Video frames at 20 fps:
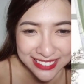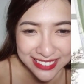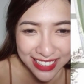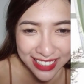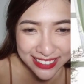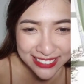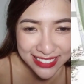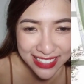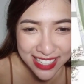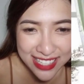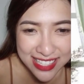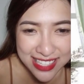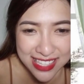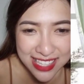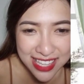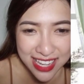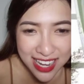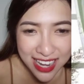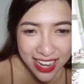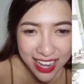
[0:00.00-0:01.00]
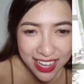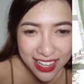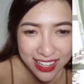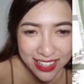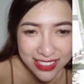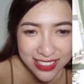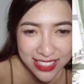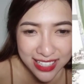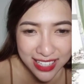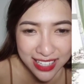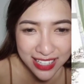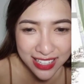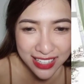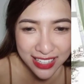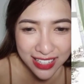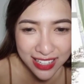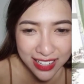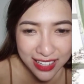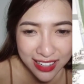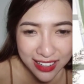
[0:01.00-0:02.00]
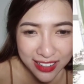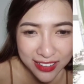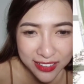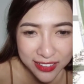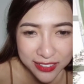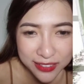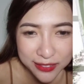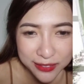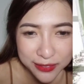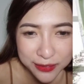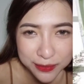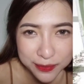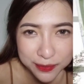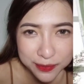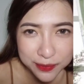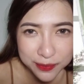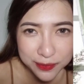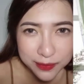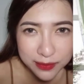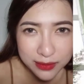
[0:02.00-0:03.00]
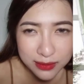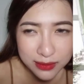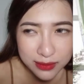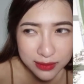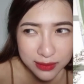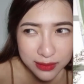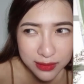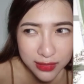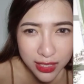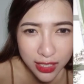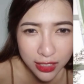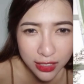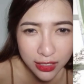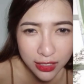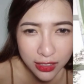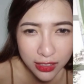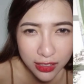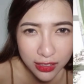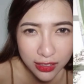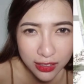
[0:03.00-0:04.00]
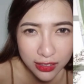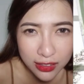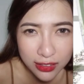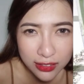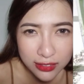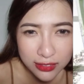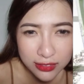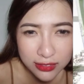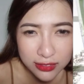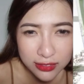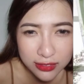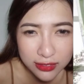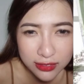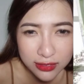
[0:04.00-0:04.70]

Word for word: Răng chị xin là do chị uh, Chị uh,